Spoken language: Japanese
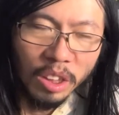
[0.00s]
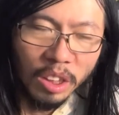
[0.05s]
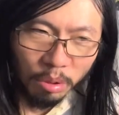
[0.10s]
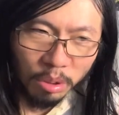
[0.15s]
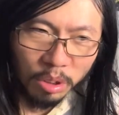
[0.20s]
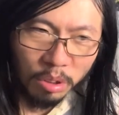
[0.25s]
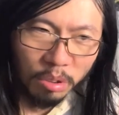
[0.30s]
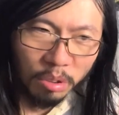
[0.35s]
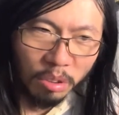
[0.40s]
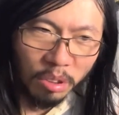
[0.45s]
推
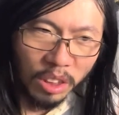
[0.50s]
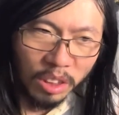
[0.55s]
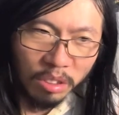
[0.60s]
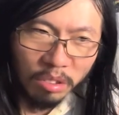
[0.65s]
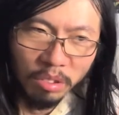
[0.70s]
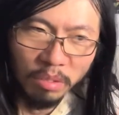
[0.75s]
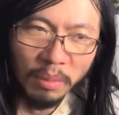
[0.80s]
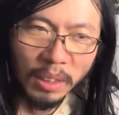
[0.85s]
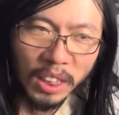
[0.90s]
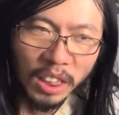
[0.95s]
しの子がそ
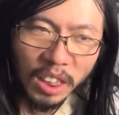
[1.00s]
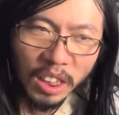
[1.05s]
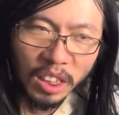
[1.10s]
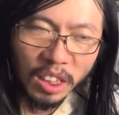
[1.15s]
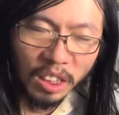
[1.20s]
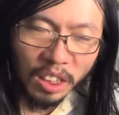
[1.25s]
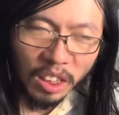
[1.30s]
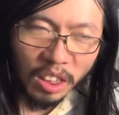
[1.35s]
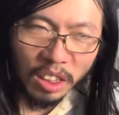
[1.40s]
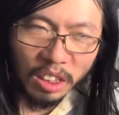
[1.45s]
の映
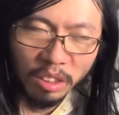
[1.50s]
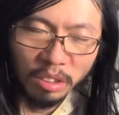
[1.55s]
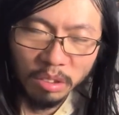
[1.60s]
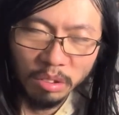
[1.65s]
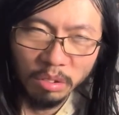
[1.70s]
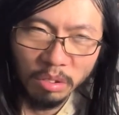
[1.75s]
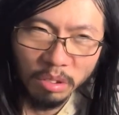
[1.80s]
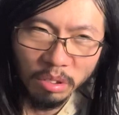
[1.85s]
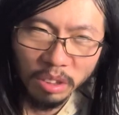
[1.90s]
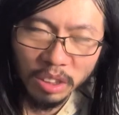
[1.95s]
画で
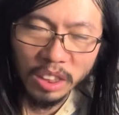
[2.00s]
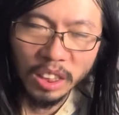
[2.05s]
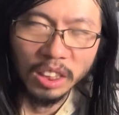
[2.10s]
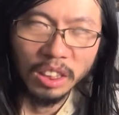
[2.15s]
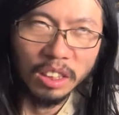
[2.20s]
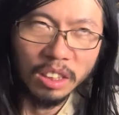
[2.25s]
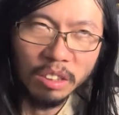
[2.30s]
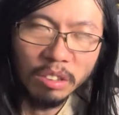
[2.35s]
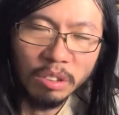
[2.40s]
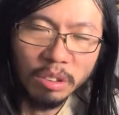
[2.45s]
そのやっ
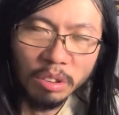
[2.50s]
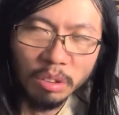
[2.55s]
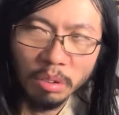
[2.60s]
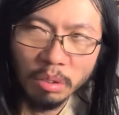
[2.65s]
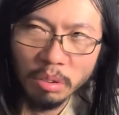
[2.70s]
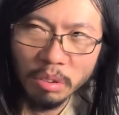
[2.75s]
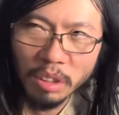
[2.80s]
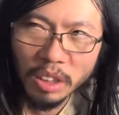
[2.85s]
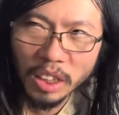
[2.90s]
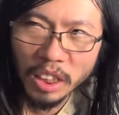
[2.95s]
てるって
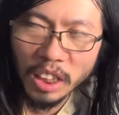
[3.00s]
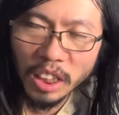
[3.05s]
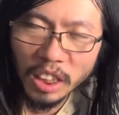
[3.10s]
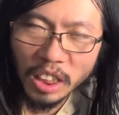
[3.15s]
ことで、